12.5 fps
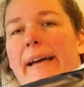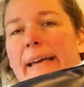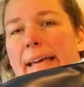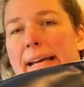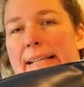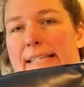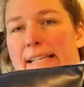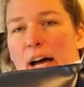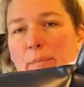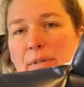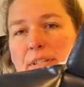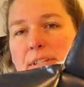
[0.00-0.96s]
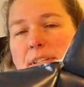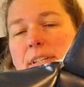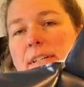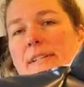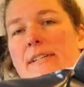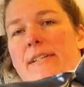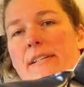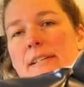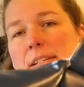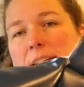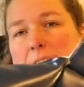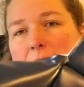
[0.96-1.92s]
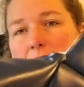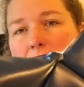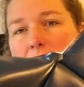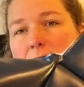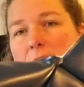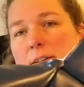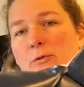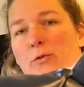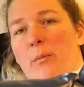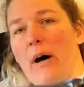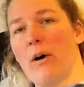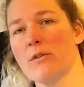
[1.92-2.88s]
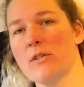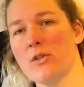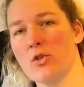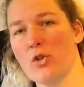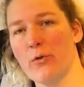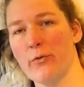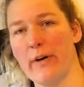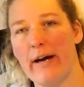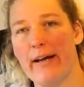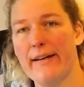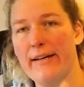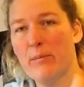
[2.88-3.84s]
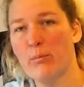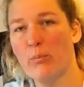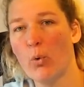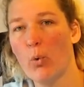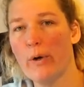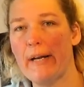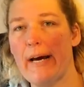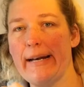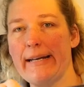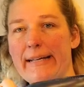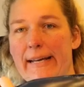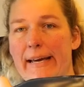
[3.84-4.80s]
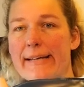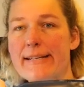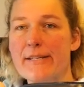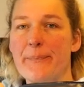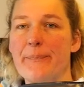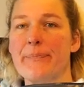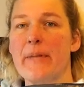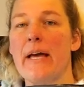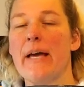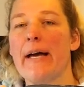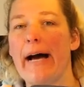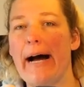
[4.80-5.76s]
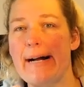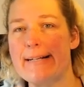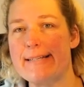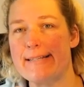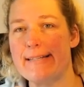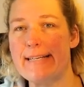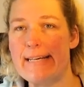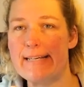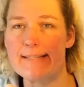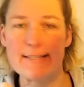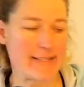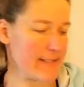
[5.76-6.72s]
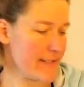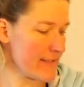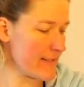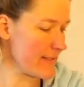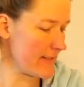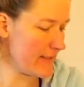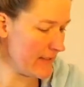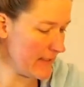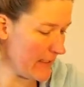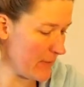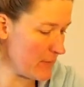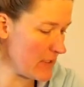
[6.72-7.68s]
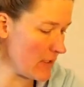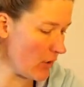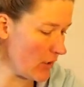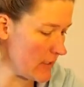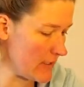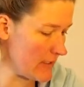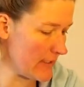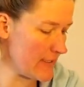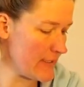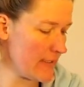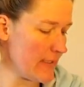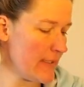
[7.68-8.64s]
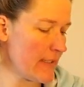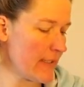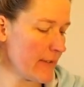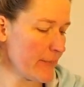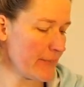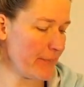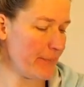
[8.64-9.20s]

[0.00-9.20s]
Jetzt habe ich hier die Teile vom Außenstoff an den Boden angenäht. Als nächstes nehmt ihr euch jetzt hier